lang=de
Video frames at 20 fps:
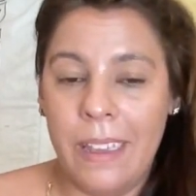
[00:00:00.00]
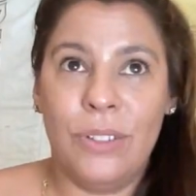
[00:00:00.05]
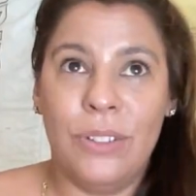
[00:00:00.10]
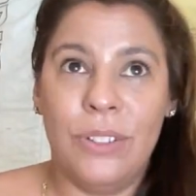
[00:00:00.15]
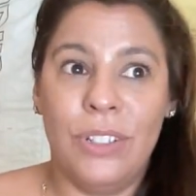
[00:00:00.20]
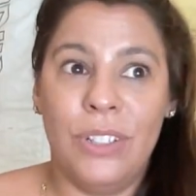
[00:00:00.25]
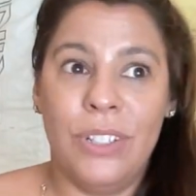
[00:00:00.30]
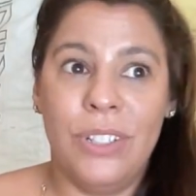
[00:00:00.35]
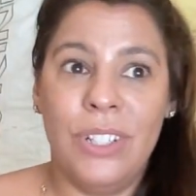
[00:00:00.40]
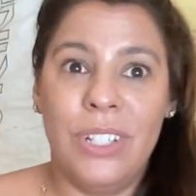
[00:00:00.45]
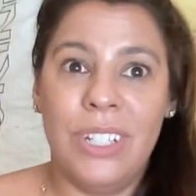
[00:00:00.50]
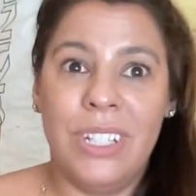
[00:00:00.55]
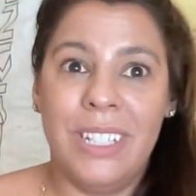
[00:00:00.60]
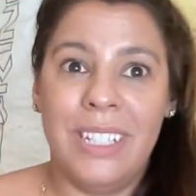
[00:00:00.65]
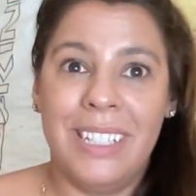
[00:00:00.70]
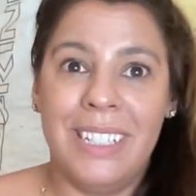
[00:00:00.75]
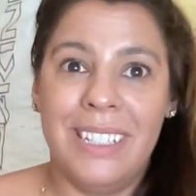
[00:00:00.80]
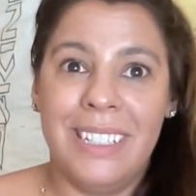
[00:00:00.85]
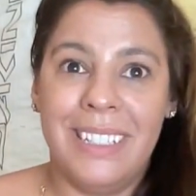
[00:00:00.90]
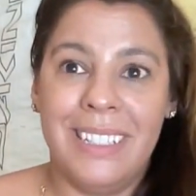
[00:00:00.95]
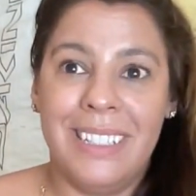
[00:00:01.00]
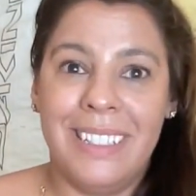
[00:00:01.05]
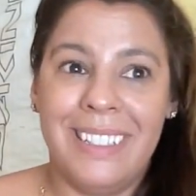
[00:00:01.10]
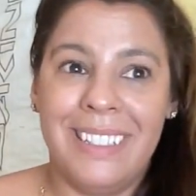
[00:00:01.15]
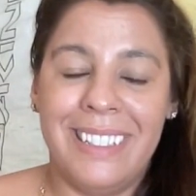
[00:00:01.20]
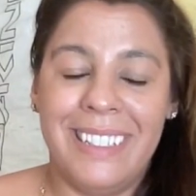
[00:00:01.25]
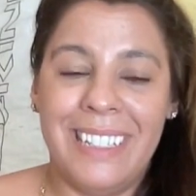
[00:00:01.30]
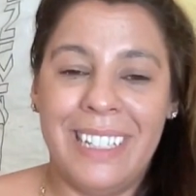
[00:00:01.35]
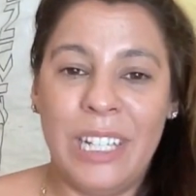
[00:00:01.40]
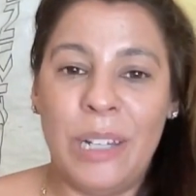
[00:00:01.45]
Und
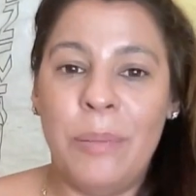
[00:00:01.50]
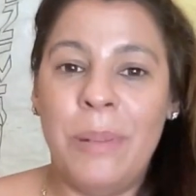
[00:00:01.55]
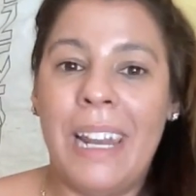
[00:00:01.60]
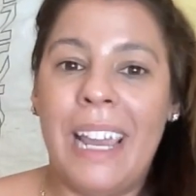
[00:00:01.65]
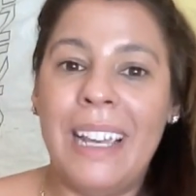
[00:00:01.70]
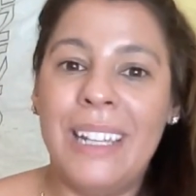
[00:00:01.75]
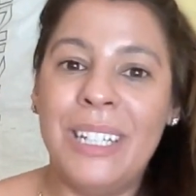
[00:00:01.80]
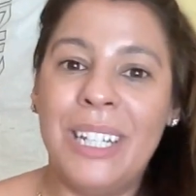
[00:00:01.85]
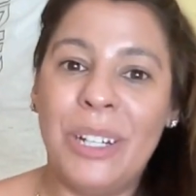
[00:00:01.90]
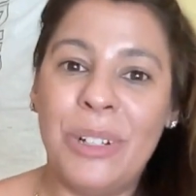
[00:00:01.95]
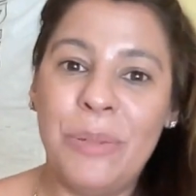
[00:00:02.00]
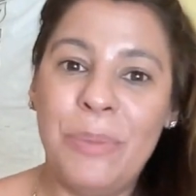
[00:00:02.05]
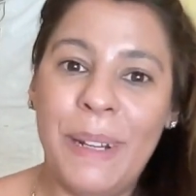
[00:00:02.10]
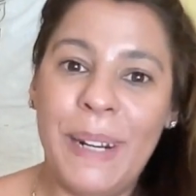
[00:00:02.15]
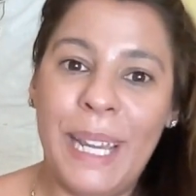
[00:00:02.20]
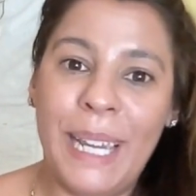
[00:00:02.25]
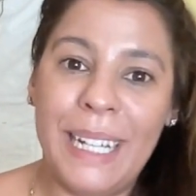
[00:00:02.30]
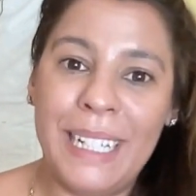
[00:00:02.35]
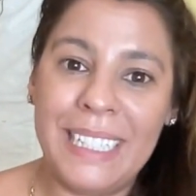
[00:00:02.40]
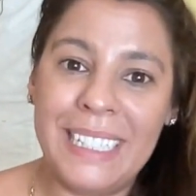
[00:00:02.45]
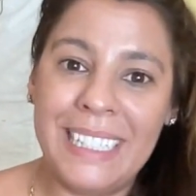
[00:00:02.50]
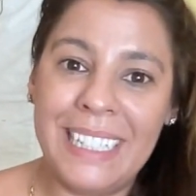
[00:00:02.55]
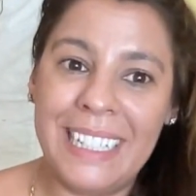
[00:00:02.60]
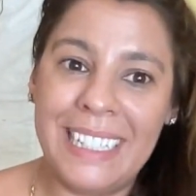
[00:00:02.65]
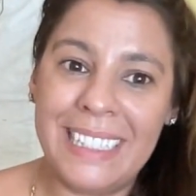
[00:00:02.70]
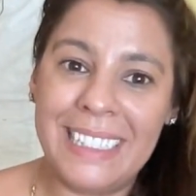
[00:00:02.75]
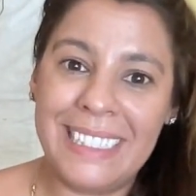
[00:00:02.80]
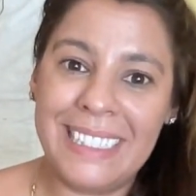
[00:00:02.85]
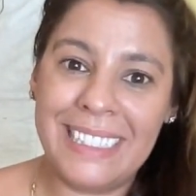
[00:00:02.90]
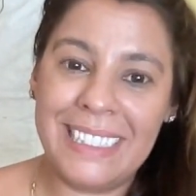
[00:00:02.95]
ich habe lange darüber
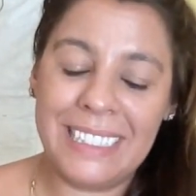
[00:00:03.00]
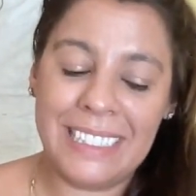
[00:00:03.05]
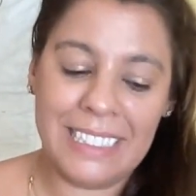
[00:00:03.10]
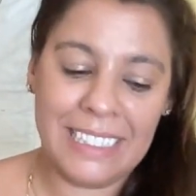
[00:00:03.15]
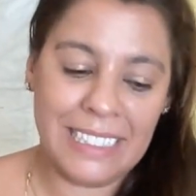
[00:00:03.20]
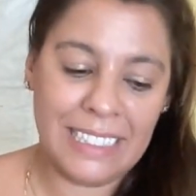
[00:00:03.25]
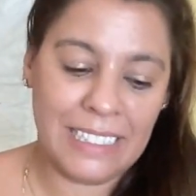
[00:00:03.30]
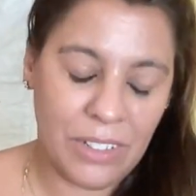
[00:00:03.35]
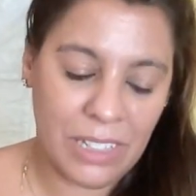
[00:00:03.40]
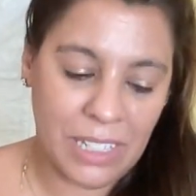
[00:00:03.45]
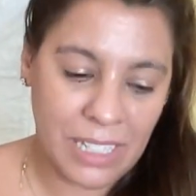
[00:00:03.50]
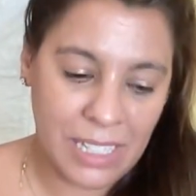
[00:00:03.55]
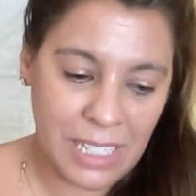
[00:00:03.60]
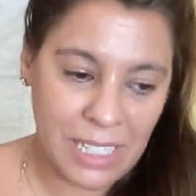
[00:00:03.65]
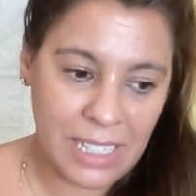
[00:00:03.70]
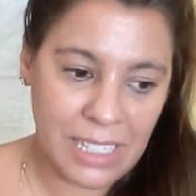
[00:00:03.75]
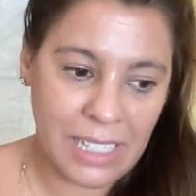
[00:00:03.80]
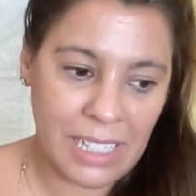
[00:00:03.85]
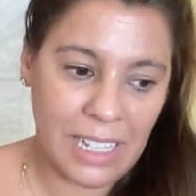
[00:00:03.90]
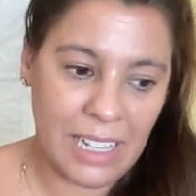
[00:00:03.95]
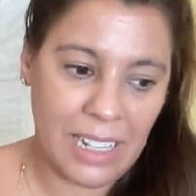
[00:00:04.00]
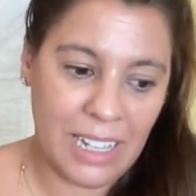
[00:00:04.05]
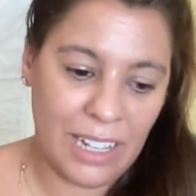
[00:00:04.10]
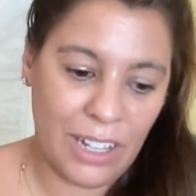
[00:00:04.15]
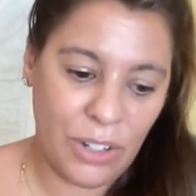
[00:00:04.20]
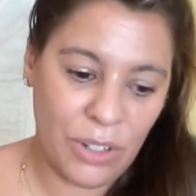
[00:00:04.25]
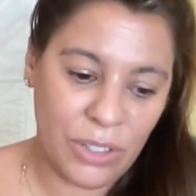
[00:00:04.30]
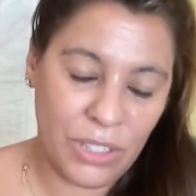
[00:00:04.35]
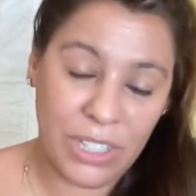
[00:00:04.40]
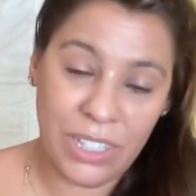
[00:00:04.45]
nachgedacht, und das ist
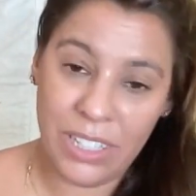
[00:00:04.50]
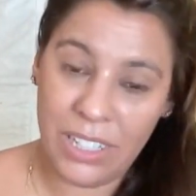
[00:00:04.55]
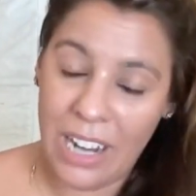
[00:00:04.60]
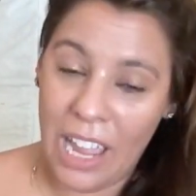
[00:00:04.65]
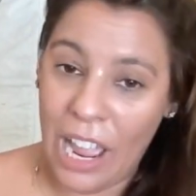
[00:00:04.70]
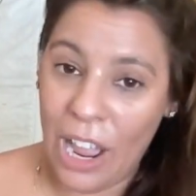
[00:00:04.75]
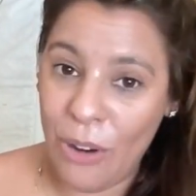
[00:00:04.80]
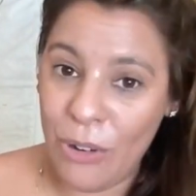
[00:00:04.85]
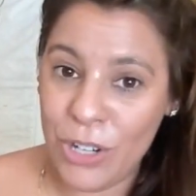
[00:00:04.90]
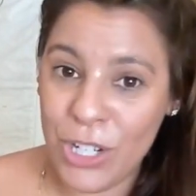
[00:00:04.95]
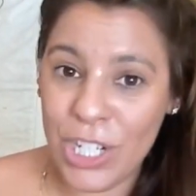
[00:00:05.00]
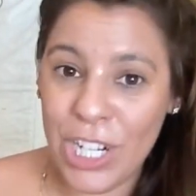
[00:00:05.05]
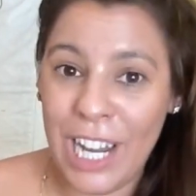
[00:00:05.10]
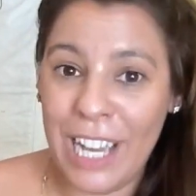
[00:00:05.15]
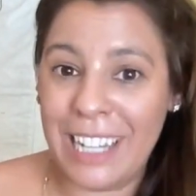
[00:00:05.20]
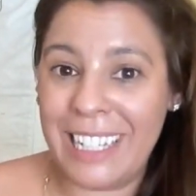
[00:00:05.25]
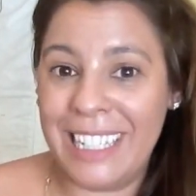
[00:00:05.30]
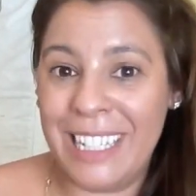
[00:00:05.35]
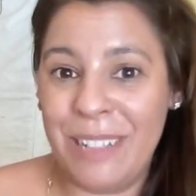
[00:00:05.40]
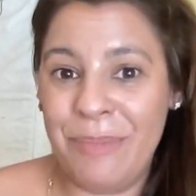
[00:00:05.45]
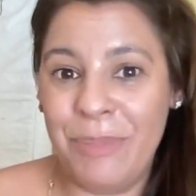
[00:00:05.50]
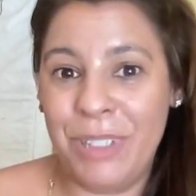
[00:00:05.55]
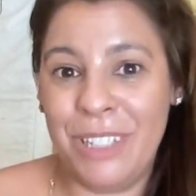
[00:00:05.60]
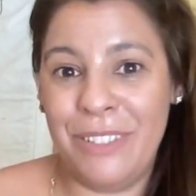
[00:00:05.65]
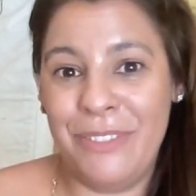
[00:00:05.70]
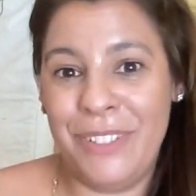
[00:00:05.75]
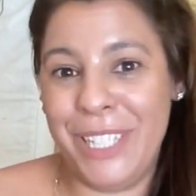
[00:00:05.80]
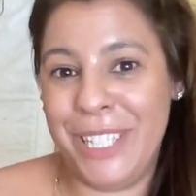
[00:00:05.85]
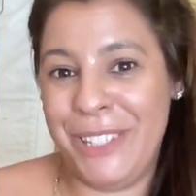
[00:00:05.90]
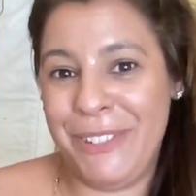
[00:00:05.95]
auch ausschlaggebend
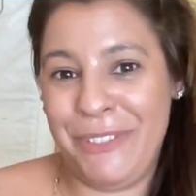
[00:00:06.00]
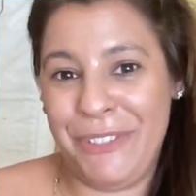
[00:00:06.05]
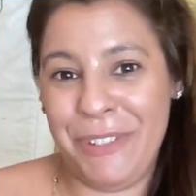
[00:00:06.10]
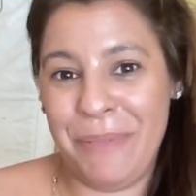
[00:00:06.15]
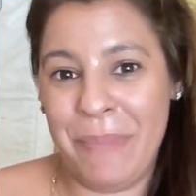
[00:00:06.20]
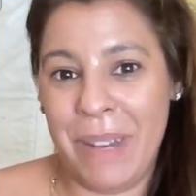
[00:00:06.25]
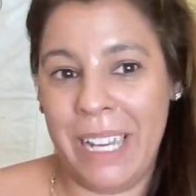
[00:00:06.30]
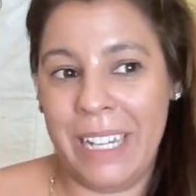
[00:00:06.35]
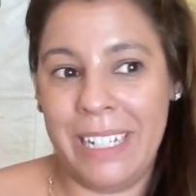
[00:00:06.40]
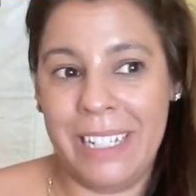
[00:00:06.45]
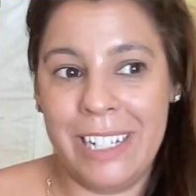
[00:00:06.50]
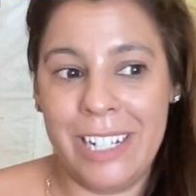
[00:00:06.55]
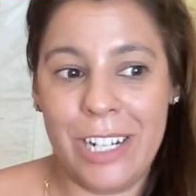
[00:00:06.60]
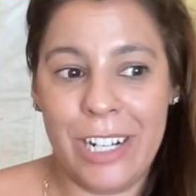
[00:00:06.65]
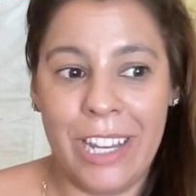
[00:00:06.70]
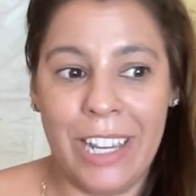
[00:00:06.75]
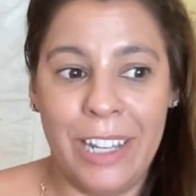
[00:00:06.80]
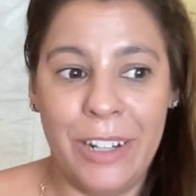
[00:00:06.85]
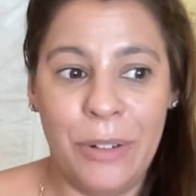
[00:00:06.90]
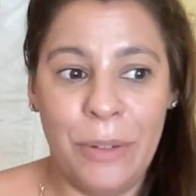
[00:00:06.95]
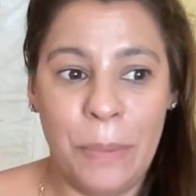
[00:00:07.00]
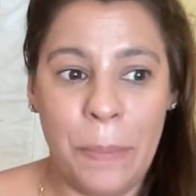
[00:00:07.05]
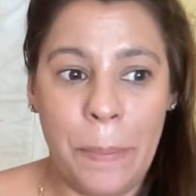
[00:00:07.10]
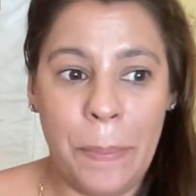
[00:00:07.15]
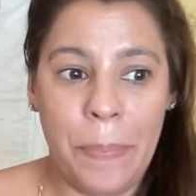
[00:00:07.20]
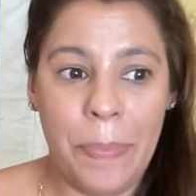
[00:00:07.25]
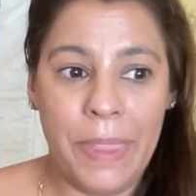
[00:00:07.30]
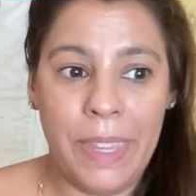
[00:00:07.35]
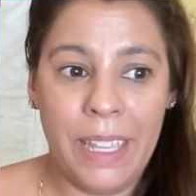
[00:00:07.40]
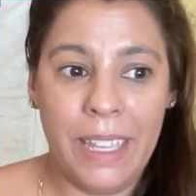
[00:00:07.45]
gewesen für meine Entscheidung.
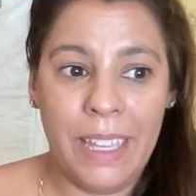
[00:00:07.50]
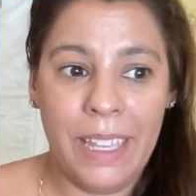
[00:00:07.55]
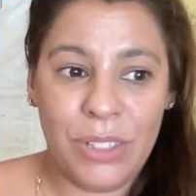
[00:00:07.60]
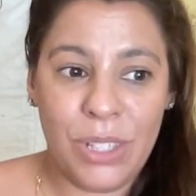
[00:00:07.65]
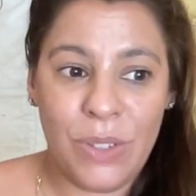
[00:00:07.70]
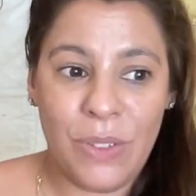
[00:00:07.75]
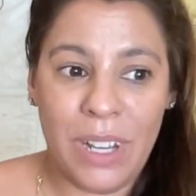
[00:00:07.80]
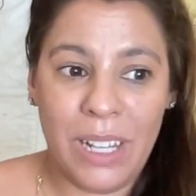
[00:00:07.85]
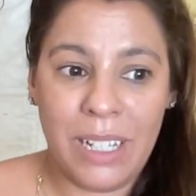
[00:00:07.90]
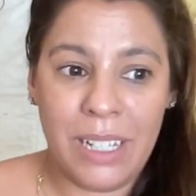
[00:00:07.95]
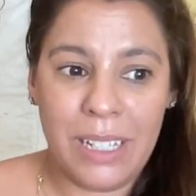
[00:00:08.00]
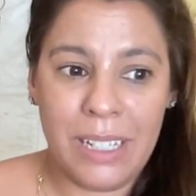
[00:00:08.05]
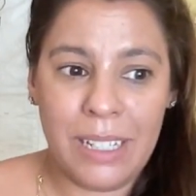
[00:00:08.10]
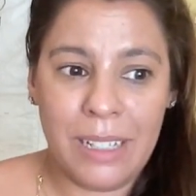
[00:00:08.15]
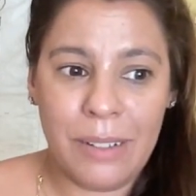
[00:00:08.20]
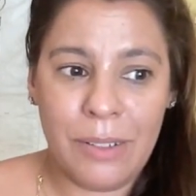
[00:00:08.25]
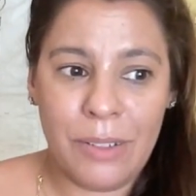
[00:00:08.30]
Und zwar